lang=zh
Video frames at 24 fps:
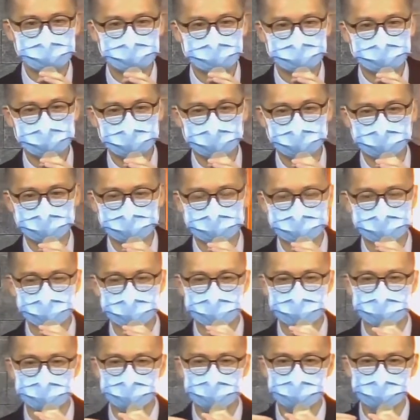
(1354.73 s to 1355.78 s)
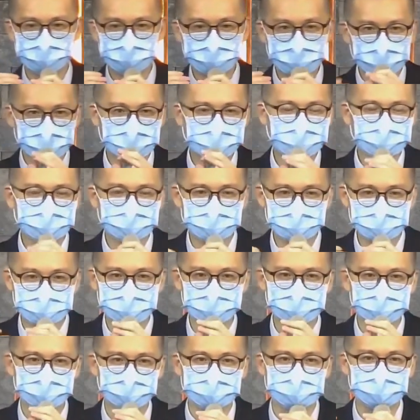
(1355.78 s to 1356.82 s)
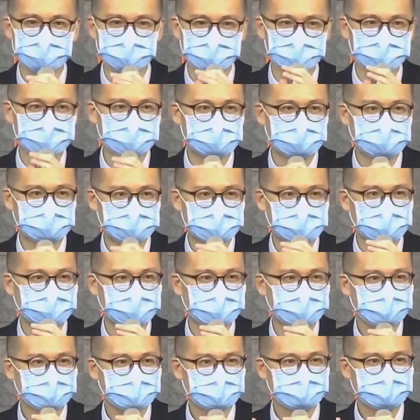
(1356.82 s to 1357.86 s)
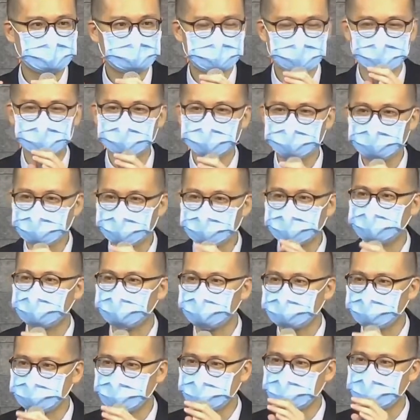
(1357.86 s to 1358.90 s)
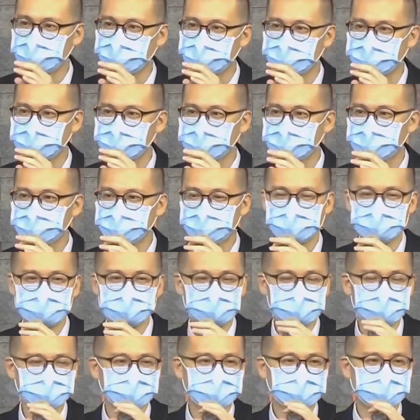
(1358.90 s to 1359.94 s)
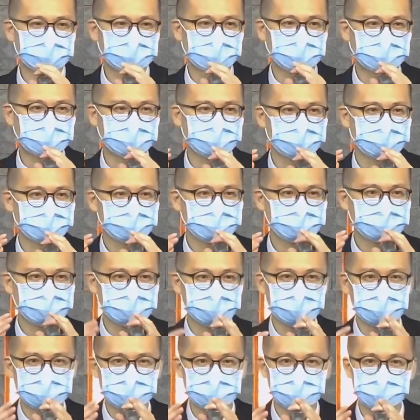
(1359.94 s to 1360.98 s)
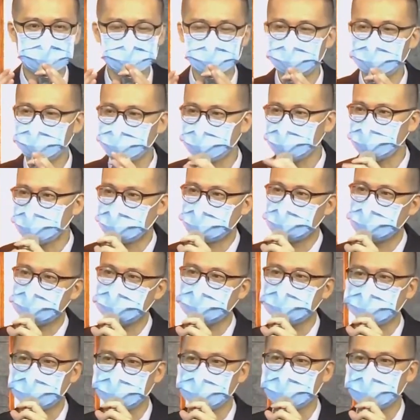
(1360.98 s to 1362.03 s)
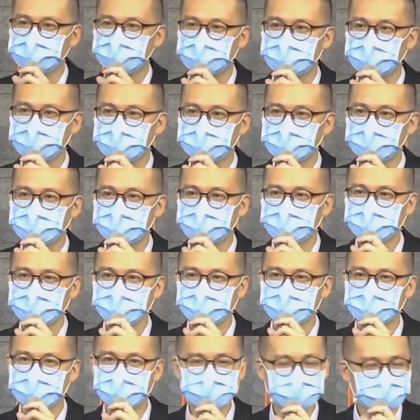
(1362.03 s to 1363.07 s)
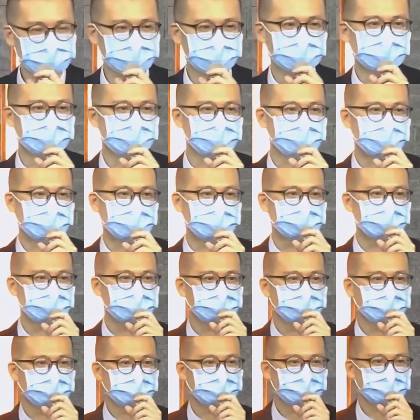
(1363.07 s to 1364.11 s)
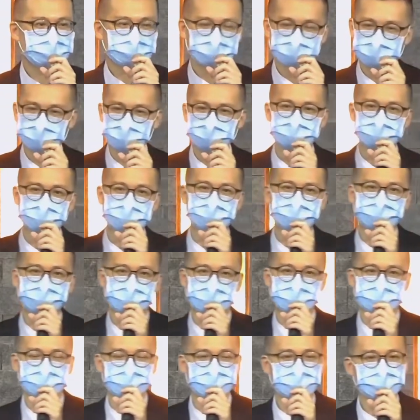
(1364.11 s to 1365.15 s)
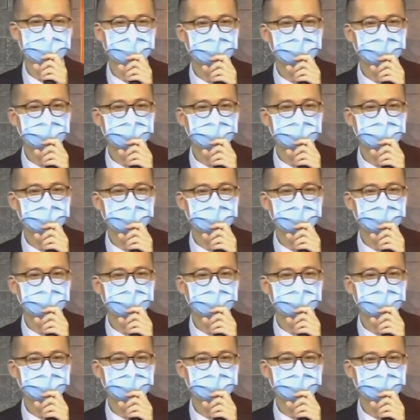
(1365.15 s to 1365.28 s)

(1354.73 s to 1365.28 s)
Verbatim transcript: 啊对于对或错这种事情上也有过分的固执，所以以至于他。不愿意去做这一件事情，他也有他的软弱，他也有他的软弱。